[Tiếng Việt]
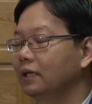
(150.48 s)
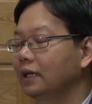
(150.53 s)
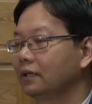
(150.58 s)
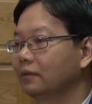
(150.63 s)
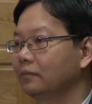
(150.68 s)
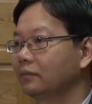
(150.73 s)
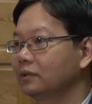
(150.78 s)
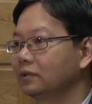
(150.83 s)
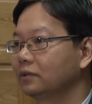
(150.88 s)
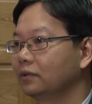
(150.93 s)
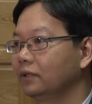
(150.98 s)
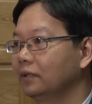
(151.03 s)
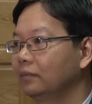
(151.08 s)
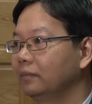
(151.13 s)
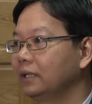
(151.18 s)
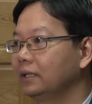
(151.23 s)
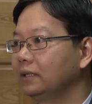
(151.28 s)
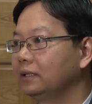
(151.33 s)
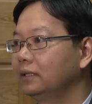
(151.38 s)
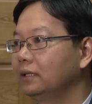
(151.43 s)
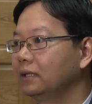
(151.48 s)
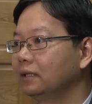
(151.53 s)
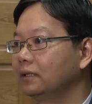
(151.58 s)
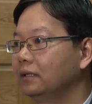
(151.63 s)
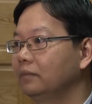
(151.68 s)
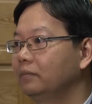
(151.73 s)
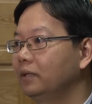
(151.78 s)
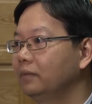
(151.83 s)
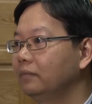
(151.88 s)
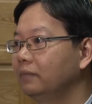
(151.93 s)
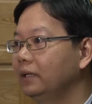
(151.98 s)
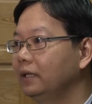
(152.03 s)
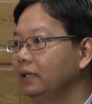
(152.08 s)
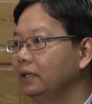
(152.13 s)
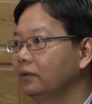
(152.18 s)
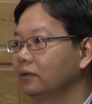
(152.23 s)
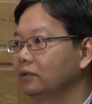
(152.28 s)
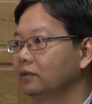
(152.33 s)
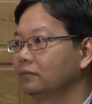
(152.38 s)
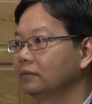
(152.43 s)
cảnh một số hiệp định như là TPP
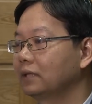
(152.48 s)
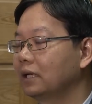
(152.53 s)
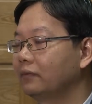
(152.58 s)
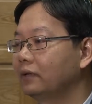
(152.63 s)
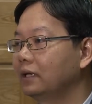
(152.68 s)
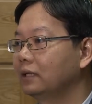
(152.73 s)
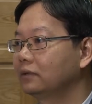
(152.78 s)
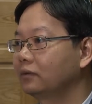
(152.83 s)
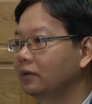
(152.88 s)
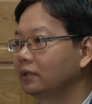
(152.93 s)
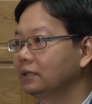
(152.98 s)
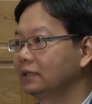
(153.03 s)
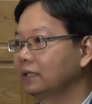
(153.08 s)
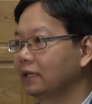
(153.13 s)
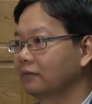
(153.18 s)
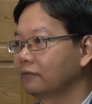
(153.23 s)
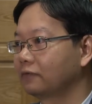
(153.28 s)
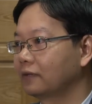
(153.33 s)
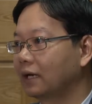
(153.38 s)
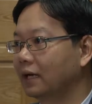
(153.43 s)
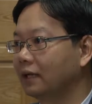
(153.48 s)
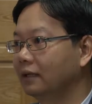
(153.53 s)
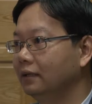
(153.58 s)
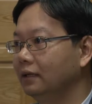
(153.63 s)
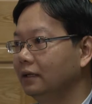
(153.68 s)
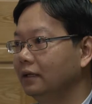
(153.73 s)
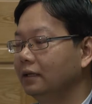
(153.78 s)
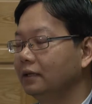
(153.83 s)
của chúng ta vẫn đang trong quá trình đàm phán